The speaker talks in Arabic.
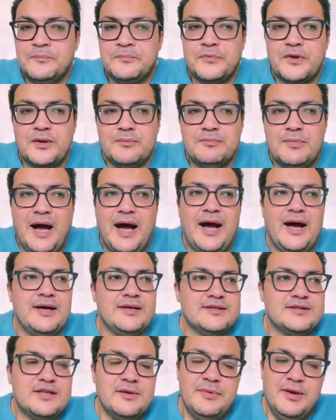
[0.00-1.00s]
مع
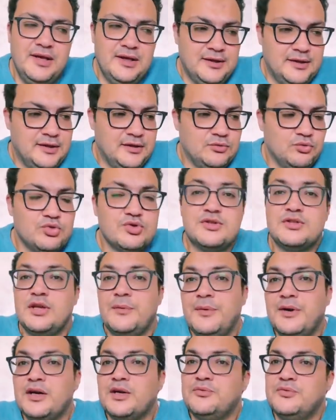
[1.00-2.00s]
الزمالك
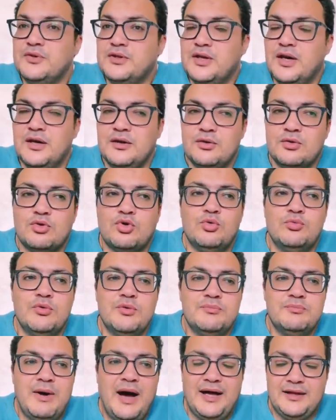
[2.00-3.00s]
واستمر في تألقه من
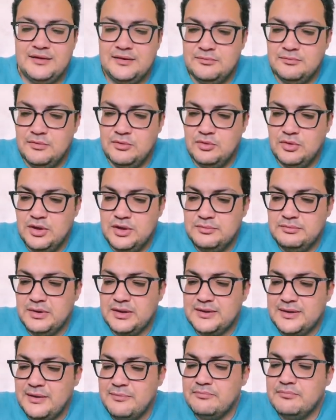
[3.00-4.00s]
بعد ما
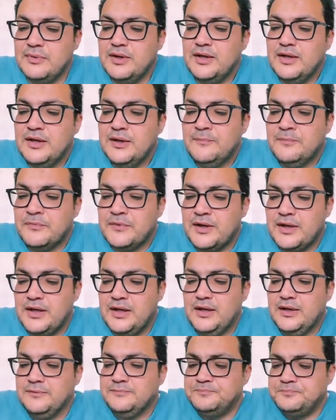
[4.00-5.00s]
تم
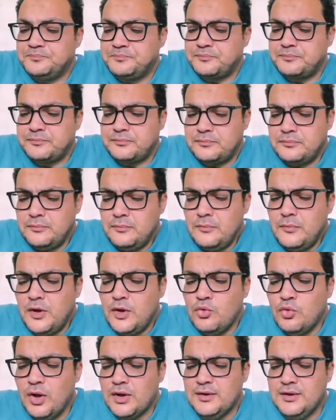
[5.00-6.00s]
ايه
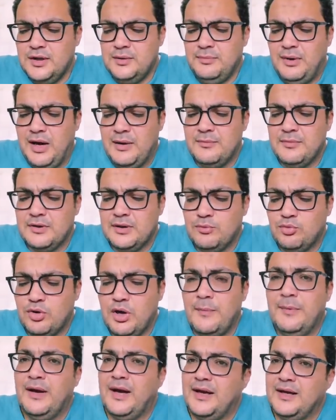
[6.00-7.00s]
وضع محمد ابو
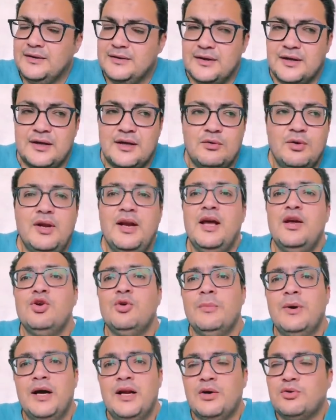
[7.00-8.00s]
جبال على الدكه ولا
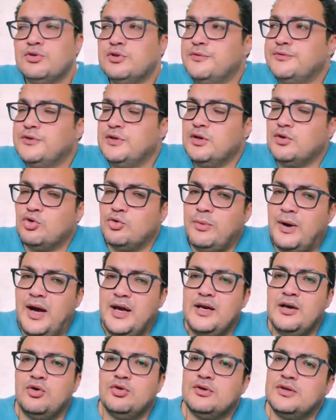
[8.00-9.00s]
يومها لو تفتكروا
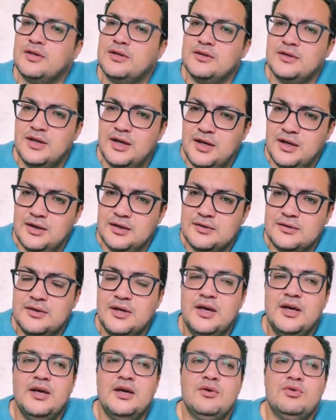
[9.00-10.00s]
معايا قلت ان ده غلط
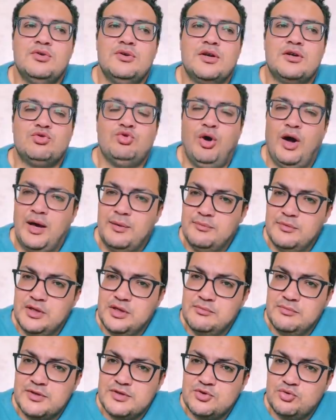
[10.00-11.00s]
وانك تحمل
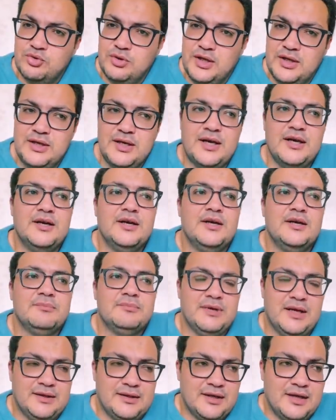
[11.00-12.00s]
المسؤوليه
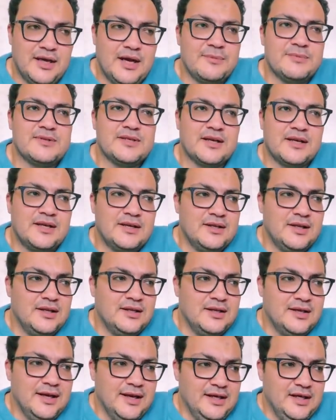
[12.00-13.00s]
بتاعت الخمسه كده
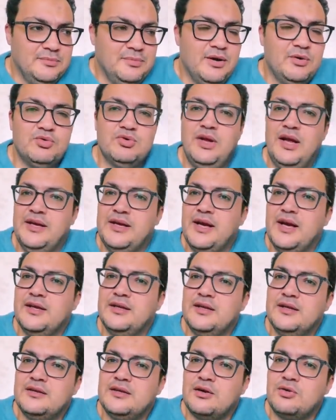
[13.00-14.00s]
للعيبه والحقيقه ان
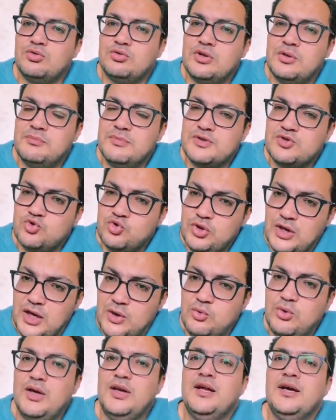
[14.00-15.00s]
انت كنت المسؤول
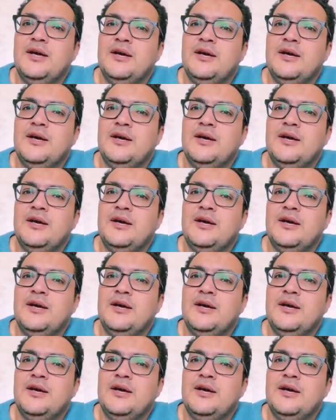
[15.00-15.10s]
الاول